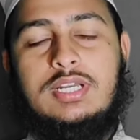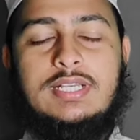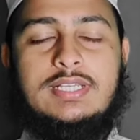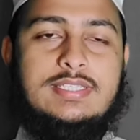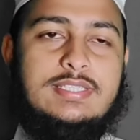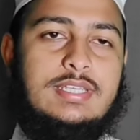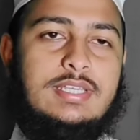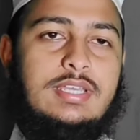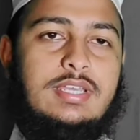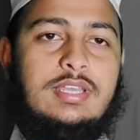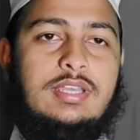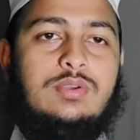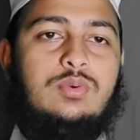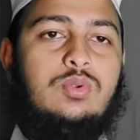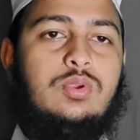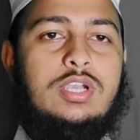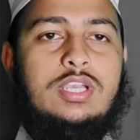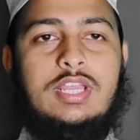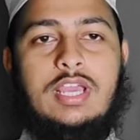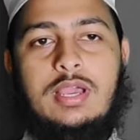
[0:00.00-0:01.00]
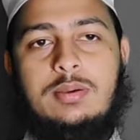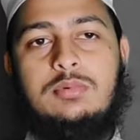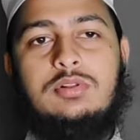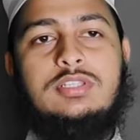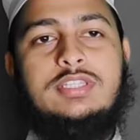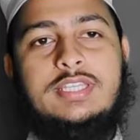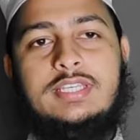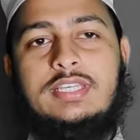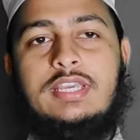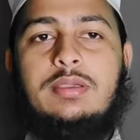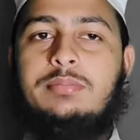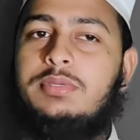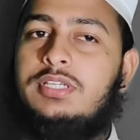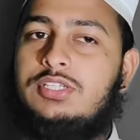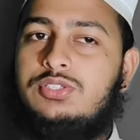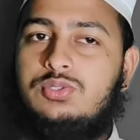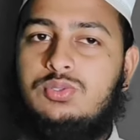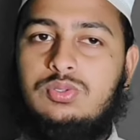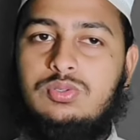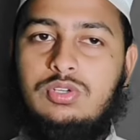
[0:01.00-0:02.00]
আজকে কোরআনী আমল থেকে আমি
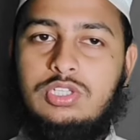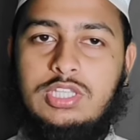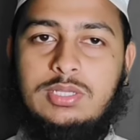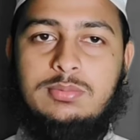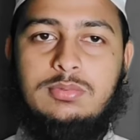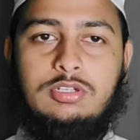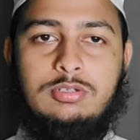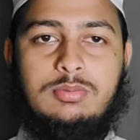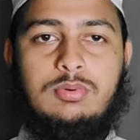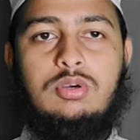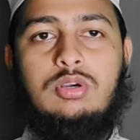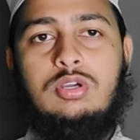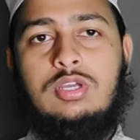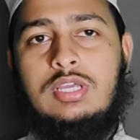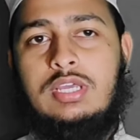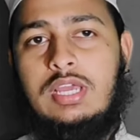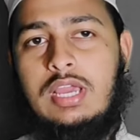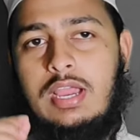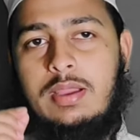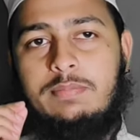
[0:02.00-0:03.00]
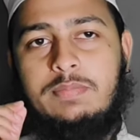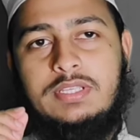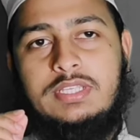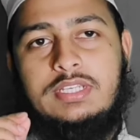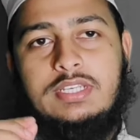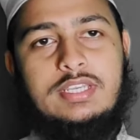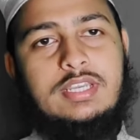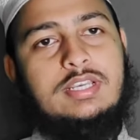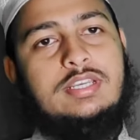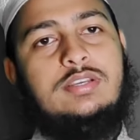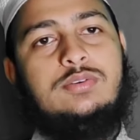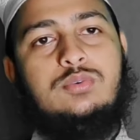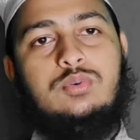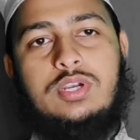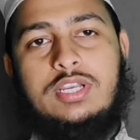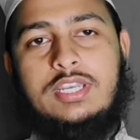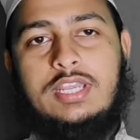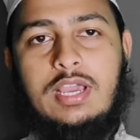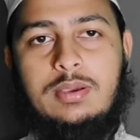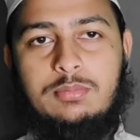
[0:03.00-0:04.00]
কিছু কথা বলবো আপনাদেরকে একটা
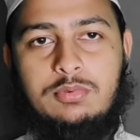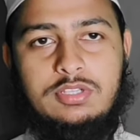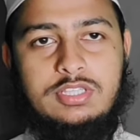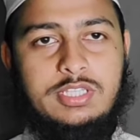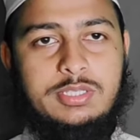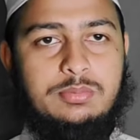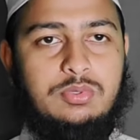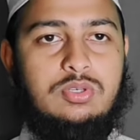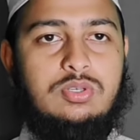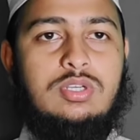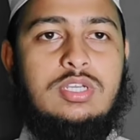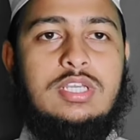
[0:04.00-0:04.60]
কোরআনে আমল দিব